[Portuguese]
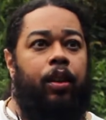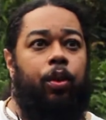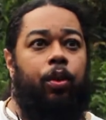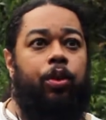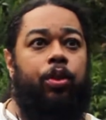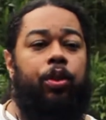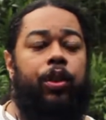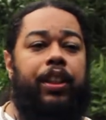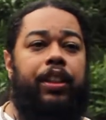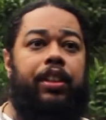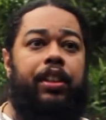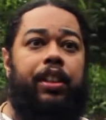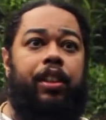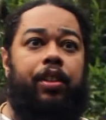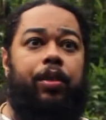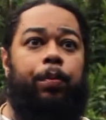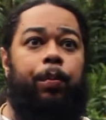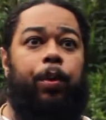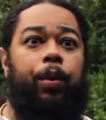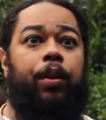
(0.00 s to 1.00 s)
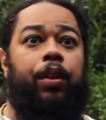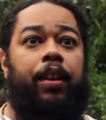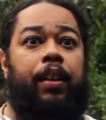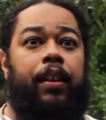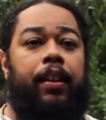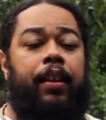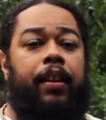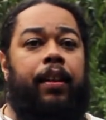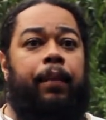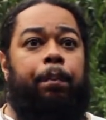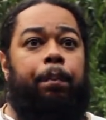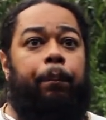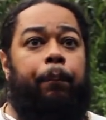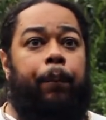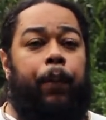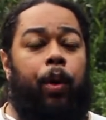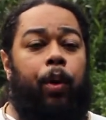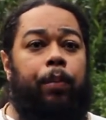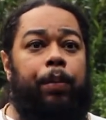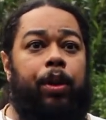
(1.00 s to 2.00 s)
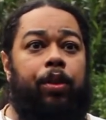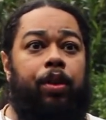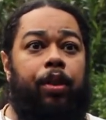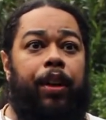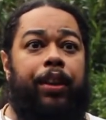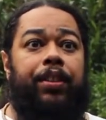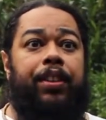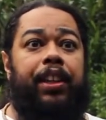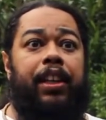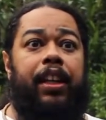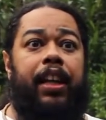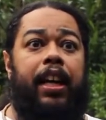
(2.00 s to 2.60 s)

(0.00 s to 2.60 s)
o druidismo começou a se